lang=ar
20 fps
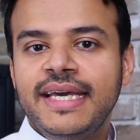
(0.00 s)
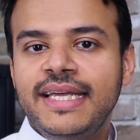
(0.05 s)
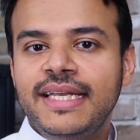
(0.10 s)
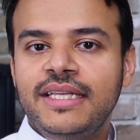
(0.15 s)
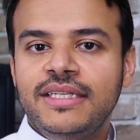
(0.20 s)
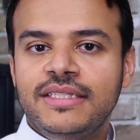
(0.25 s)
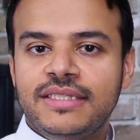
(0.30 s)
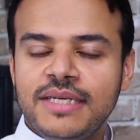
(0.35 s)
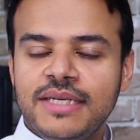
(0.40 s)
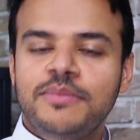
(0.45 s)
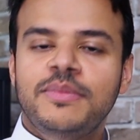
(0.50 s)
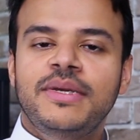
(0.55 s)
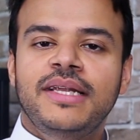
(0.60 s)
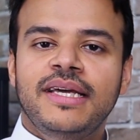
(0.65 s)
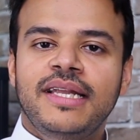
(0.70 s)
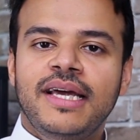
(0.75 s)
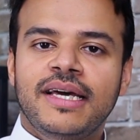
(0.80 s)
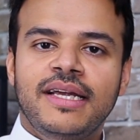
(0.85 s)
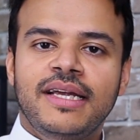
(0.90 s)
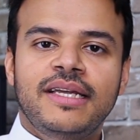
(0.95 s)
اللي تم
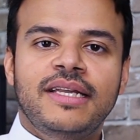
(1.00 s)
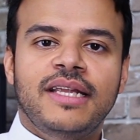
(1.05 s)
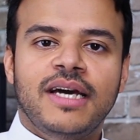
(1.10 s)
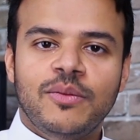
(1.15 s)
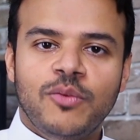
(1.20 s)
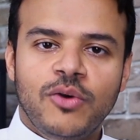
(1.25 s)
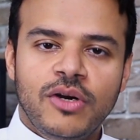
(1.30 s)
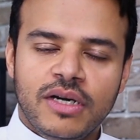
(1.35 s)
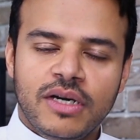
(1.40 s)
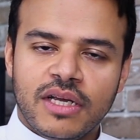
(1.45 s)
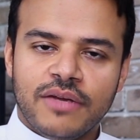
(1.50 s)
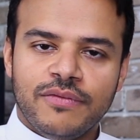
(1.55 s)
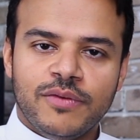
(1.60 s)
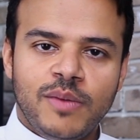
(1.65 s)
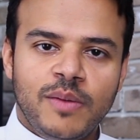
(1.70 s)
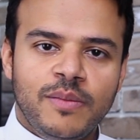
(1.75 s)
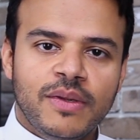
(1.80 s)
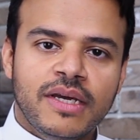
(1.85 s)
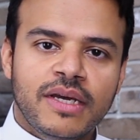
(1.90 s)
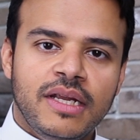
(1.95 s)
الاعلان عنها مؤخرا في
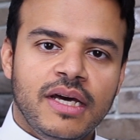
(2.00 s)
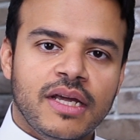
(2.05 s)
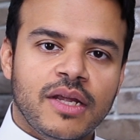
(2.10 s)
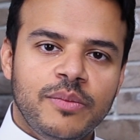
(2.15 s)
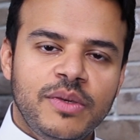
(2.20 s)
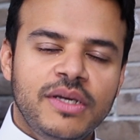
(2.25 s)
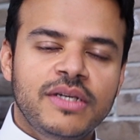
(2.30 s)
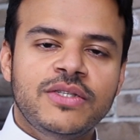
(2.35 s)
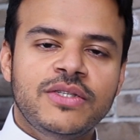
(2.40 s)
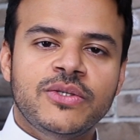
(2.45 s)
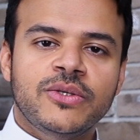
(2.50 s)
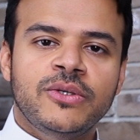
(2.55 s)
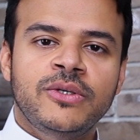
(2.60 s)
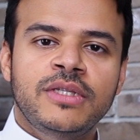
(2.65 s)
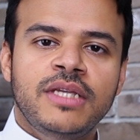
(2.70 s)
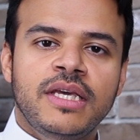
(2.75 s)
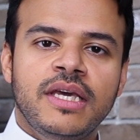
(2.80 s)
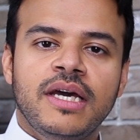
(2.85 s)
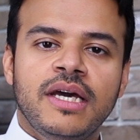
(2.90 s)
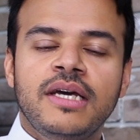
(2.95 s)
المملكه العربيه
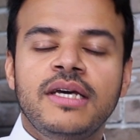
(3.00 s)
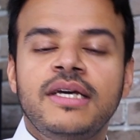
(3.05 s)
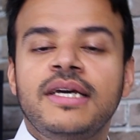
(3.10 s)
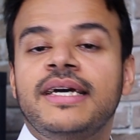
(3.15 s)
السعوديه